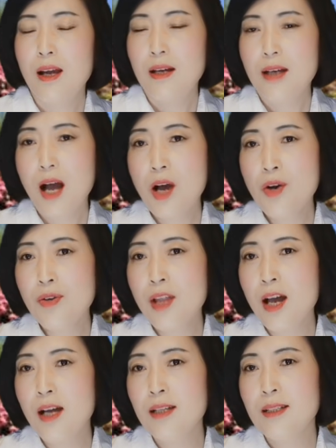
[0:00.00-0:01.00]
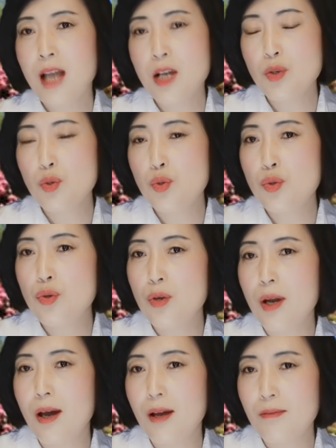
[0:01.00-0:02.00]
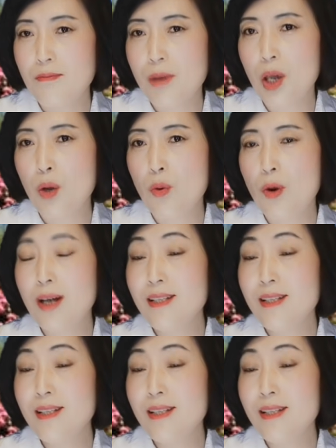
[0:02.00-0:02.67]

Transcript: 然后呢他就去了美国，